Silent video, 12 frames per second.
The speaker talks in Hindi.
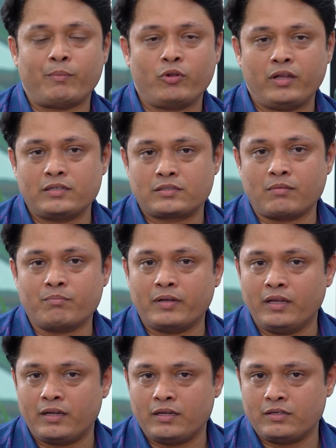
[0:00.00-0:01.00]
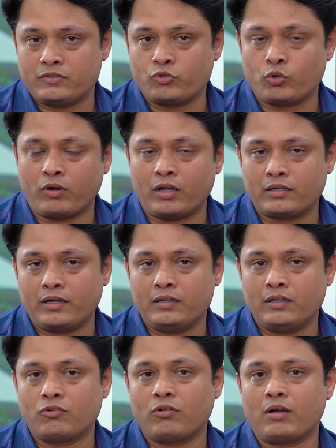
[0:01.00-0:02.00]
हम लोगों ने इस कंपनी की शुरुआत की
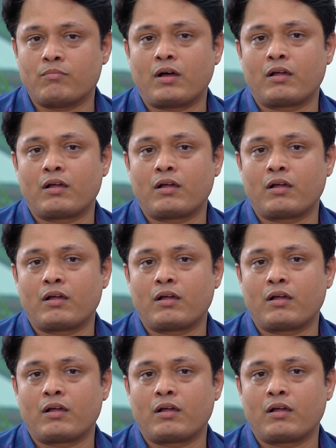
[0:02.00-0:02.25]
थी तो हम